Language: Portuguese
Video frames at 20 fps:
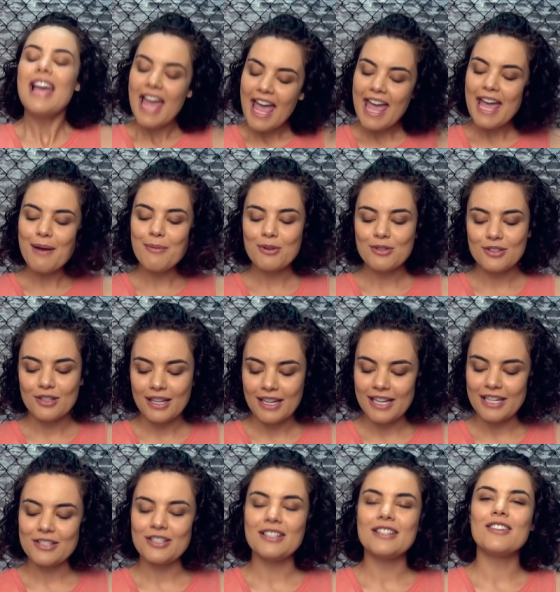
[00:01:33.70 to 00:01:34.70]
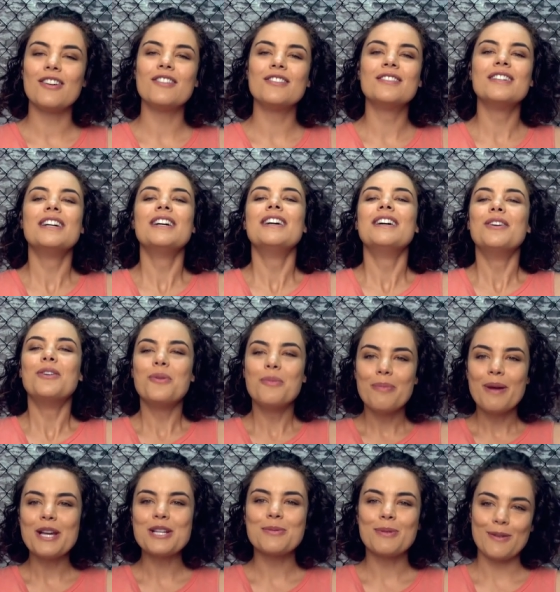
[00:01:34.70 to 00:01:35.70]
É emocionante, então... Um
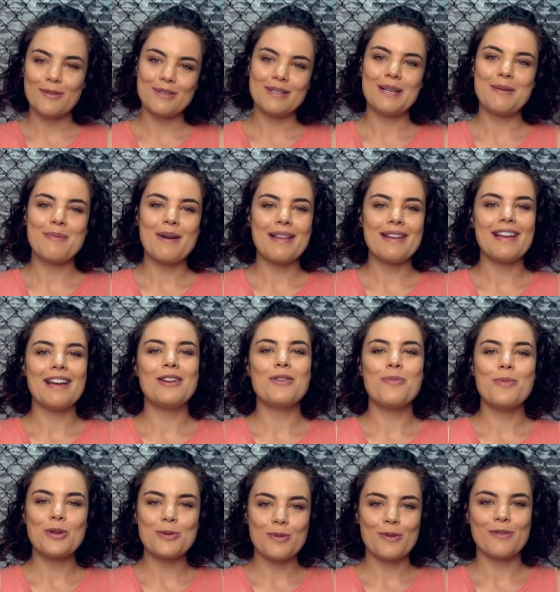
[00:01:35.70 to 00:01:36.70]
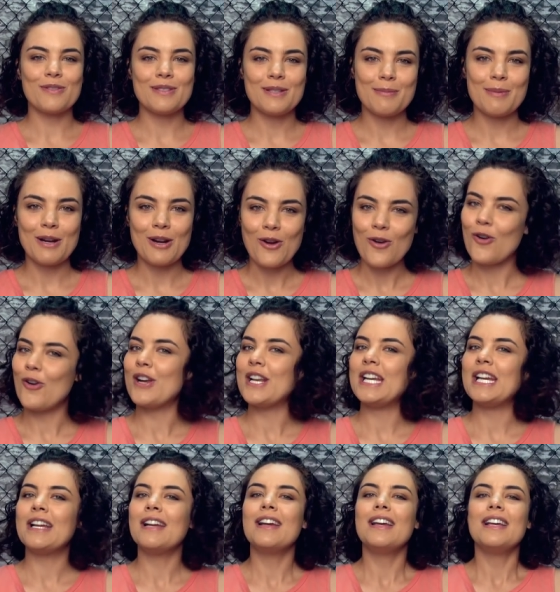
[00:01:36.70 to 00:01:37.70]
beijo para você, Mariana, um beijo para você,
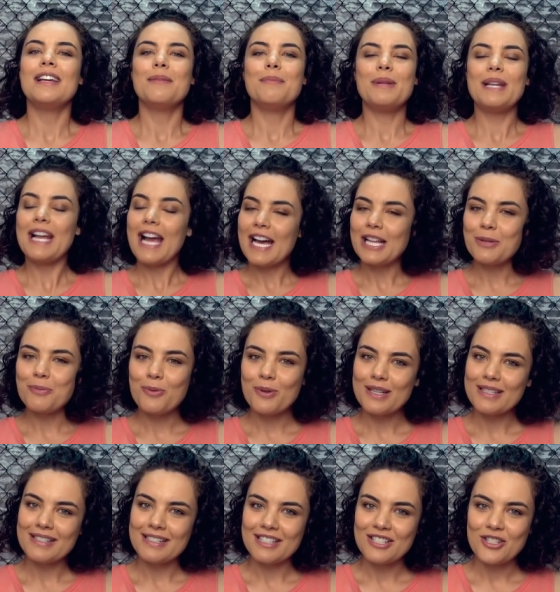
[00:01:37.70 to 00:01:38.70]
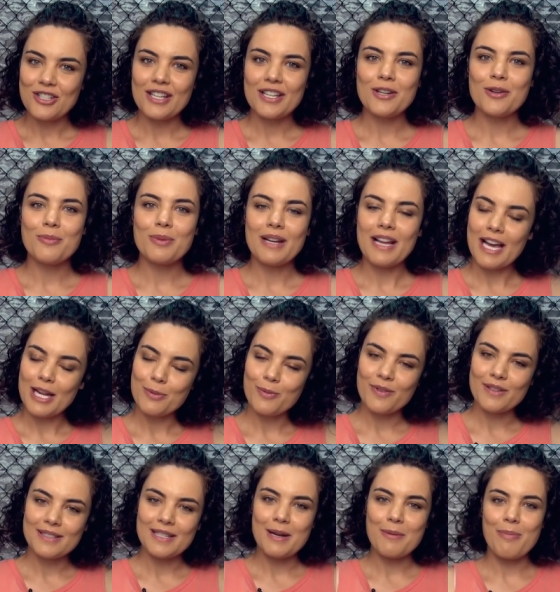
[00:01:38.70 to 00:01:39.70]
Marcone. Obrigado por assistir, obrigado por
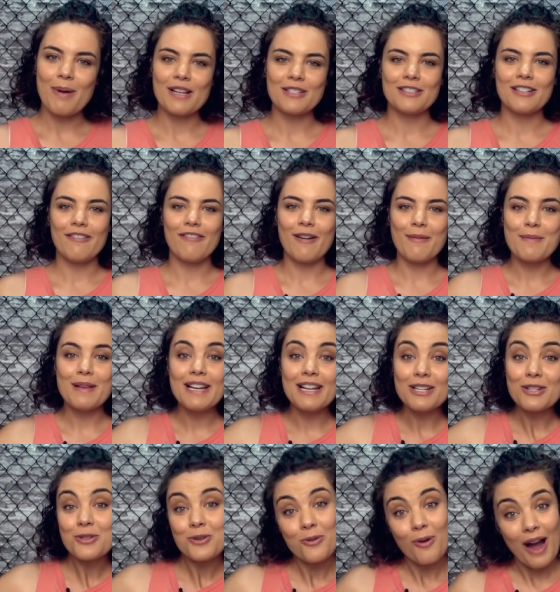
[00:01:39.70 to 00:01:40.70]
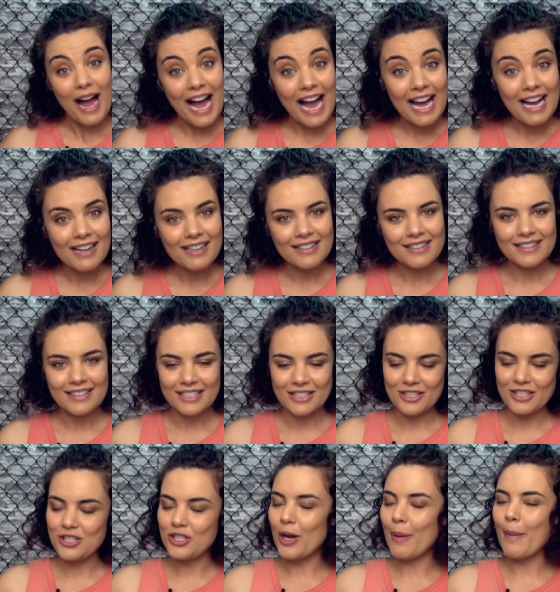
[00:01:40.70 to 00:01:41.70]
fazerem parte da família Chua, que a
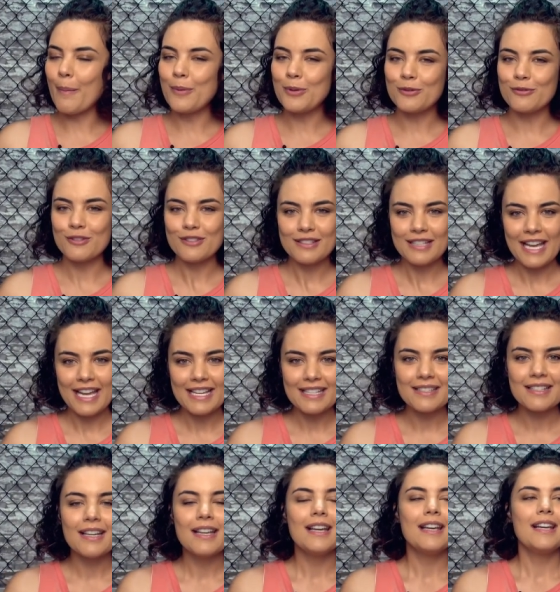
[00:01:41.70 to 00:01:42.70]
gente ama muito vocês